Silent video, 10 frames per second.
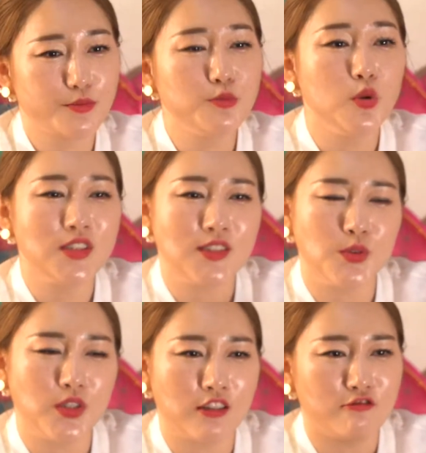부모
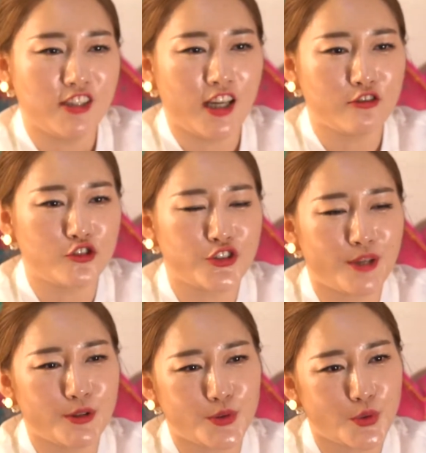자손간 우리하고
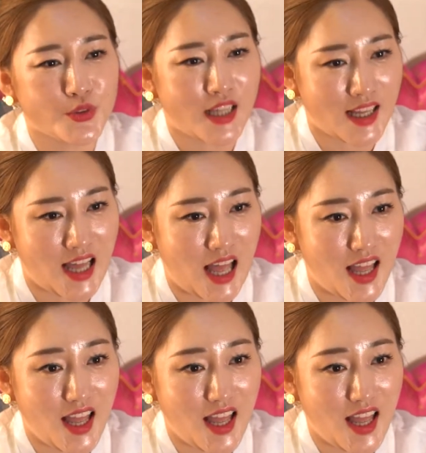궁합이 좋은 아가.